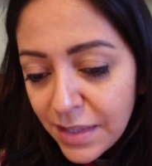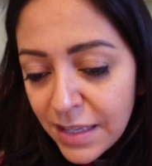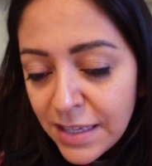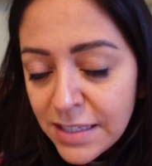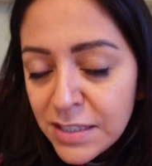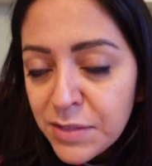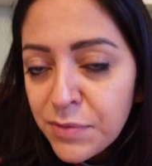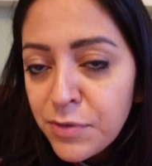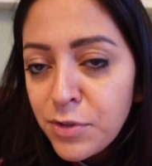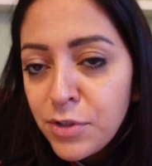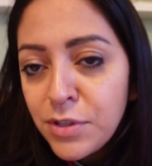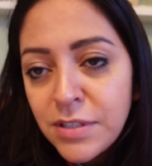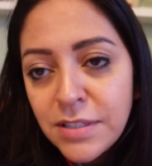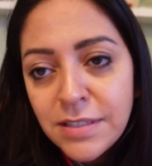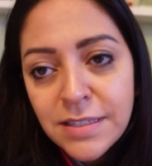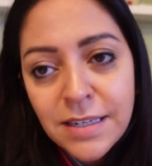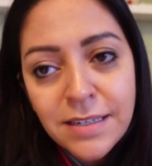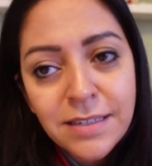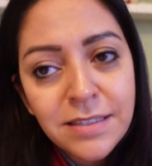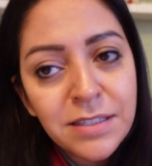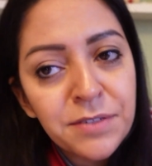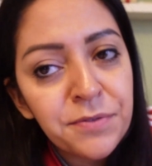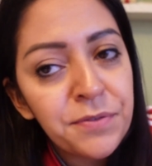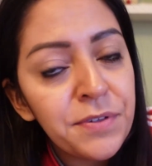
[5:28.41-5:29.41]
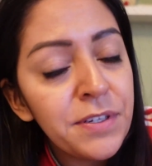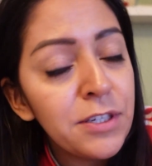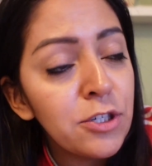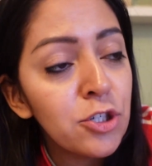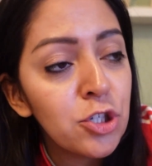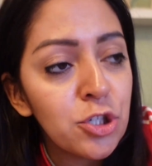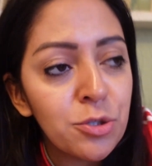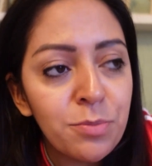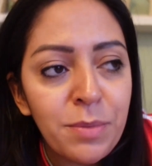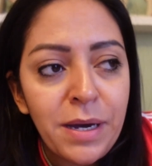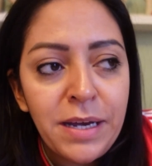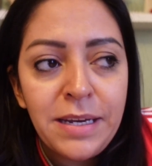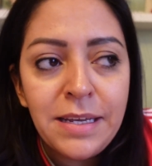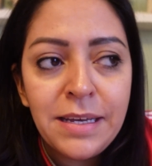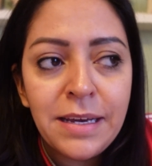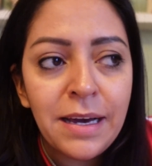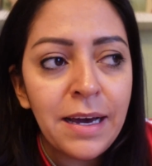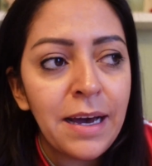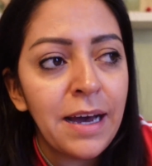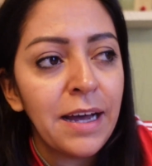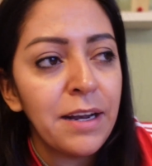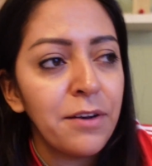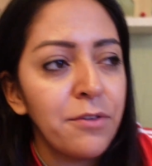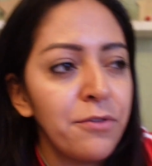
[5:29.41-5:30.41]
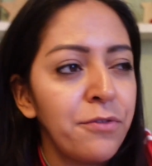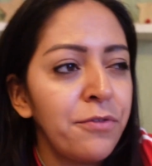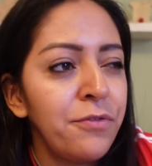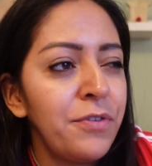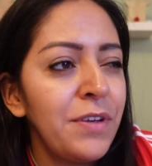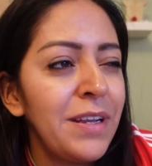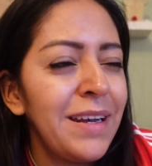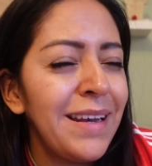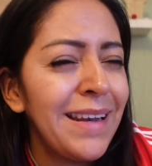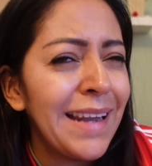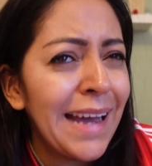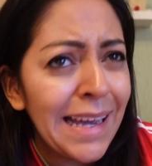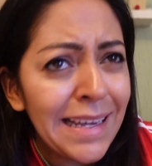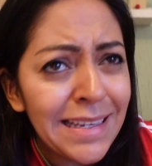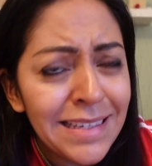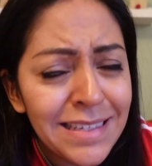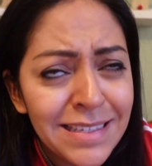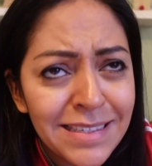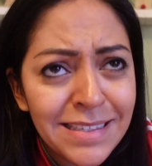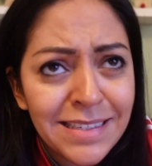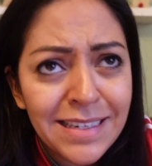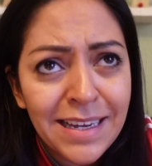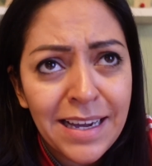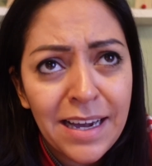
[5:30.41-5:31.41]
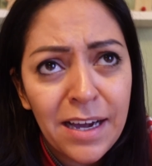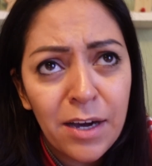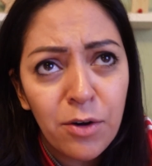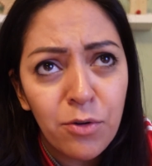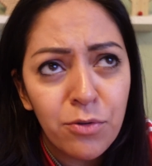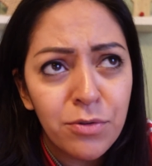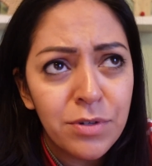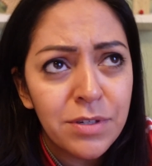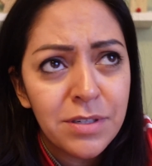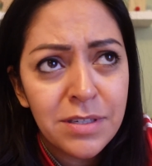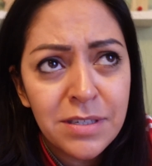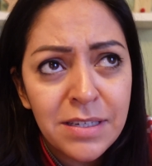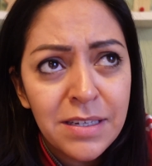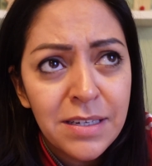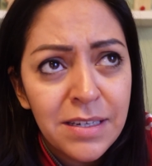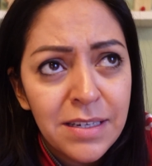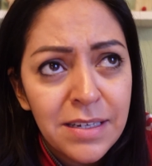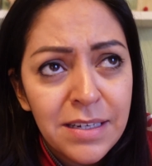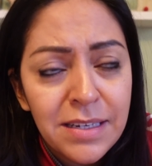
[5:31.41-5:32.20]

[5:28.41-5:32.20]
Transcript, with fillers: Es fühlt sich alles viel geschmeidiger an, viel leichter und